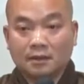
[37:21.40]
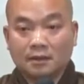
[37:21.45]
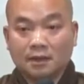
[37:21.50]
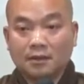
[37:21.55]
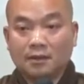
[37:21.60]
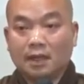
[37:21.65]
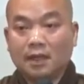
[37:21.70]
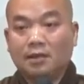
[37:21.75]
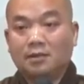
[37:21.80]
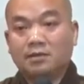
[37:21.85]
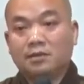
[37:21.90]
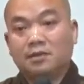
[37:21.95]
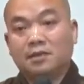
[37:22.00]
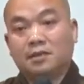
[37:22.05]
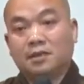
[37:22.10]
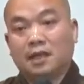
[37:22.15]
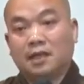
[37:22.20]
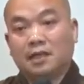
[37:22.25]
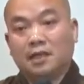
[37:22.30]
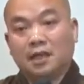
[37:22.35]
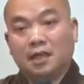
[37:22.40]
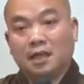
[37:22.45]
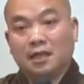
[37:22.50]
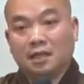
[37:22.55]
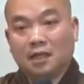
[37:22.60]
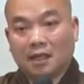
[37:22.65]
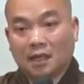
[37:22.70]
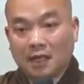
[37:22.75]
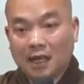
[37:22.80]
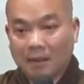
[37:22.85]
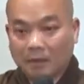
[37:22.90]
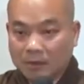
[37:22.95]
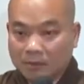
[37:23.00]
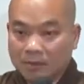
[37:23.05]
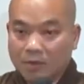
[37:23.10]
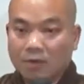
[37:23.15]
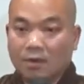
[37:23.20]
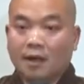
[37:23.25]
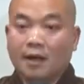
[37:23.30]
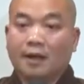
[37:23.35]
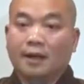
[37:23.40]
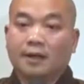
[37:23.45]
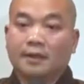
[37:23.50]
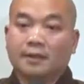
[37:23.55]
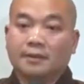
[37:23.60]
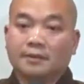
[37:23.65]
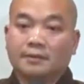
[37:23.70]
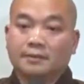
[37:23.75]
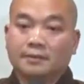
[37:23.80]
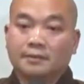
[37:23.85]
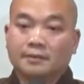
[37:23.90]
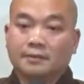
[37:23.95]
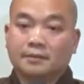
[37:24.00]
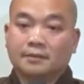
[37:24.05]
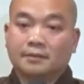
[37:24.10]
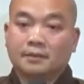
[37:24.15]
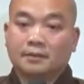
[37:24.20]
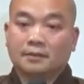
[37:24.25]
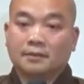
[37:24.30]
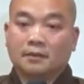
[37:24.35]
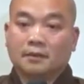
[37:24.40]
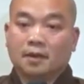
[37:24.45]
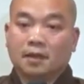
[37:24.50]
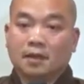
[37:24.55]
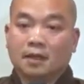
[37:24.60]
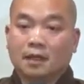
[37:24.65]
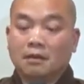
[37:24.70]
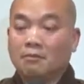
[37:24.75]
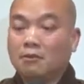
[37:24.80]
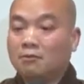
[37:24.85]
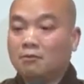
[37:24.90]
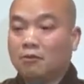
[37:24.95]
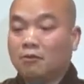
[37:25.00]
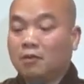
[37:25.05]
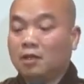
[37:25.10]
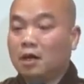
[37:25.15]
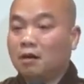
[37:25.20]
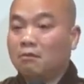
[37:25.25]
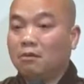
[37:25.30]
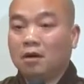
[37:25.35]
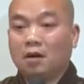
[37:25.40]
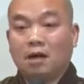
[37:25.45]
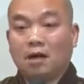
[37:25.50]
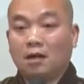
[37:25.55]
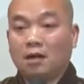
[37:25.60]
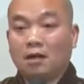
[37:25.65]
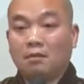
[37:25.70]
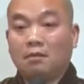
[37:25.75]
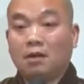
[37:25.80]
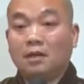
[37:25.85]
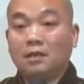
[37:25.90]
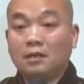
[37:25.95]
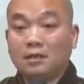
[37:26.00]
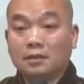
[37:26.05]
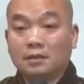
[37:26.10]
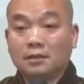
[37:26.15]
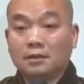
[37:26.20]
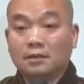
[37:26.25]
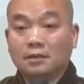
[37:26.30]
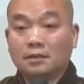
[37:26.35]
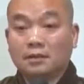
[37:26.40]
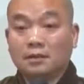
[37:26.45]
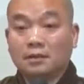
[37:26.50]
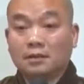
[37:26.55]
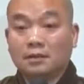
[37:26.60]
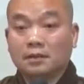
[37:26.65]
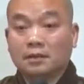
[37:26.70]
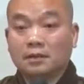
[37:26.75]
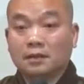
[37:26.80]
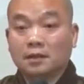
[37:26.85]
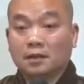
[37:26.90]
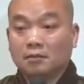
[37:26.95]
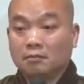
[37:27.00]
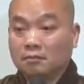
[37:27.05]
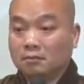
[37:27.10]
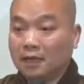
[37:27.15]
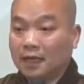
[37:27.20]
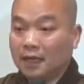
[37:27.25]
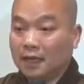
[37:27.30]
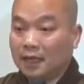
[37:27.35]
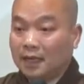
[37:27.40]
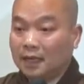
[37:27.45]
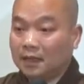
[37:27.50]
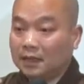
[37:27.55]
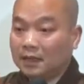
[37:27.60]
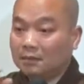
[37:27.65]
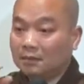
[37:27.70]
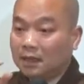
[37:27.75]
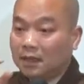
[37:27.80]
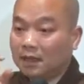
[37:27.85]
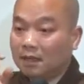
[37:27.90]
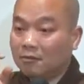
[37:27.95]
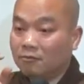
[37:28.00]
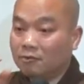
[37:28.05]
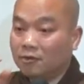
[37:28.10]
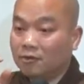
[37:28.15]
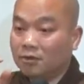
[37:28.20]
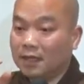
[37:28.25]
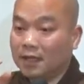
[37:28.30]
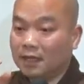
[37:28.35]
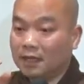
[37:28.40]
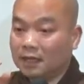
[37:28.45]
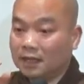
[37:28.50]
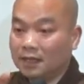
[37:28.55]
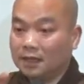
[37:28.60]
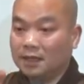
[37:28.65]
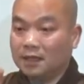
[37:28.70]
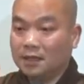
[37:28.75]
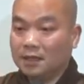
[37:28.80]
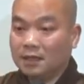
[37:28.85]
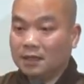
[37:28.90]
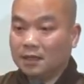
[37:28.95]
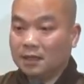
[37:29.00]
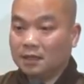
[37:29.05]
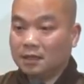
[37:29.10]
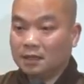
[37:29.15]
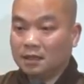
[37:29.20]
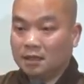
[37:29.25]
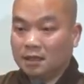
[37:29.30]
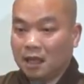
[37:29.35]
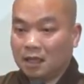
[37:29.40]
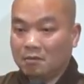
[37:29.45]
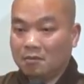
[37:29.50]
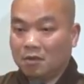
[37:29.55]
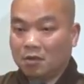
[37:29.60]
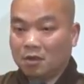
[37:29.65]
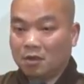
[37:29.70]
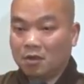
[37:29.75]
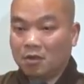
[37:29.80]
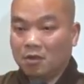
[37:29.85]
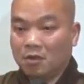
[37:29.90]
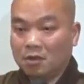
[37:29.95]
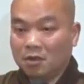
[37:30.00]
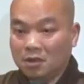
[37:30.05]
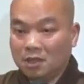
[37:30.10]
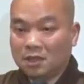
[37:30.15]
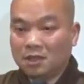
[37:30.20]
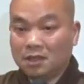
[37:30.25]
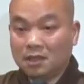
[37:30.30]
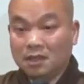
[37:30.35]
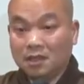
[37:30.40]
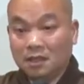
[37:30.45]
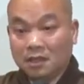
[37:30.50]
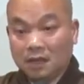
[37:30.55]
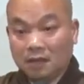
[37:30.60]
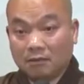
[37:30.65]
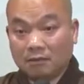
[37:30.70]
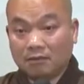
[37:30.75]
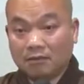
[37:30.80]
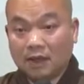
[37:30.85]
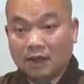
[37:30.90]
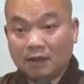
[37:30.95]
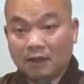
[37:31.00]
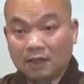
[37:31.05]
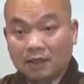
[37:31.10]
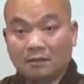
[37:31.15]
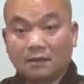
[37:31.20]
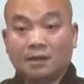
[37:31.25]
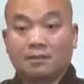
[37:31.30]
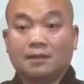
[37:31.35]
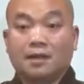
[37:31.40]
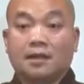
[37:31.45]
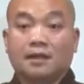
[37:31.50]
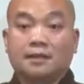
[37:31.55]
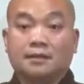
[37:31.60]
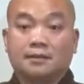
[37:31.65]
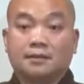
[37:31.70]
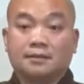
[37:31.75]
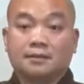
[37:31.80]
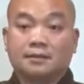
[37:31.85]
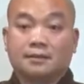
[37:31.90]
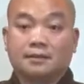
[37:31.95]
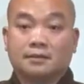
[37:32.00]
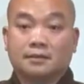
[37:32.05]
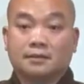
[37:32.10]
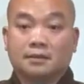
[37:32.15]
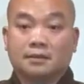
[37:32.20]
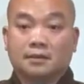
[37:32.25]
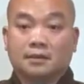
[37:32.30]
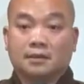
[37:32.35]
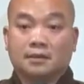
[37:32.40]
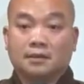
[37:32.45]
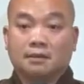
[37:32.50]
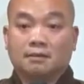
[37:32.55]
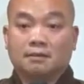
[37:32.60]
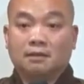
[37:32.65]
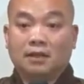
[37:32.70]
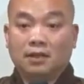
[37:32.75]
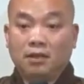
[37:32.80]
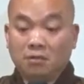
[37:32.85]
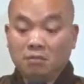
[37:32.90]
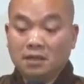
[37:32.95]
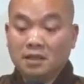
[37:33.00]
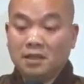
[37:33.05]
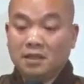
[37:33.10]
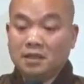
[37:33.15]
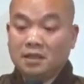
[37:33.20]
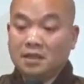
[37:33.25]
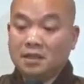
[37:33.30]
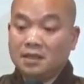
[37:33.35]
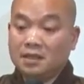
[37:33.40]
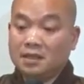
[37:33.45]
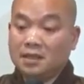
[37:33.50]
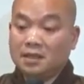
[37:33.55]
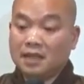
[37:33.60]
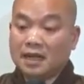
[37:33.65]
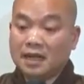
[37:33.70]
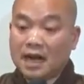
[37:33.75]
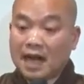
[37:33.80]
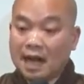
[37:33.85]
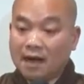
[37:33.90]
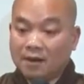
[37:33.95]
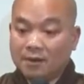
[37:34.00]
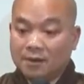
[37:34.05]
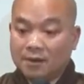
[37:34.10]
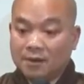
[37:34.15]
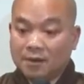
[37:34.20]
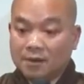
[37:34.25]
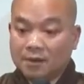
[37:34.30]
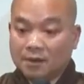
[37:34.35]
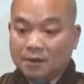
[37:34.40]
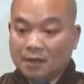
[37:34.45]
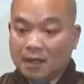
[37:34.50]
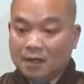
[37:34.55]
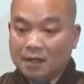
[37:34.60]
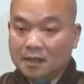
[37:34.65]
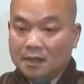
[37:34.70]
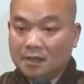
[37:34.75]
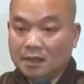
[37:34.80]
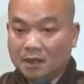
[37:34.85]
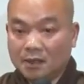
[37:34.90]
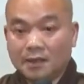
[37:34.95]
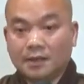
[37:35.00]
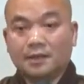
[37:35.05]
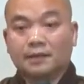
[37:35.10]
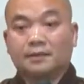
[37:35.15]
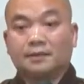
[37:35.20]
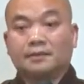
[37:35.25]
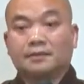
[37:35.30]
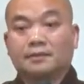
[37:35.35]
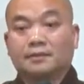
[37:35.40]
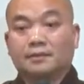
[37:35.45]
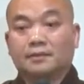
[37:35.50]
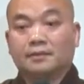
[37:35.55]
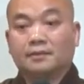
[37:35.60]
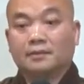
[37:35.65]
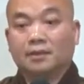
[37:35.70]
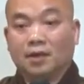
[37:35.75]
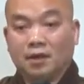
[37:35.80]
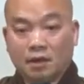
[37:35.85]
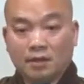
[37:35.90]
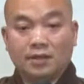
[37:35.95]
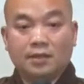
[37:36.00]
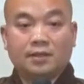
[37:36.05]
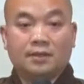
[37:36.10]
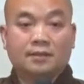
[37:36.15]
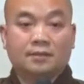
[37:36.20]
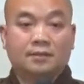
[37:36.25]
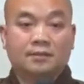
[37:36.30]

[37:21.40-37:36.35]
điều này hồi xưa thầy thầy có làm được một lần trong một vùng không có không có nước mà ở trong cái công phu này á có thể dẫn một cái nguồn nước trên hư không vào ở trong lòng đất và lúc bây giờ chứa cho người ta đào chỗ đó lên có nước nó có nước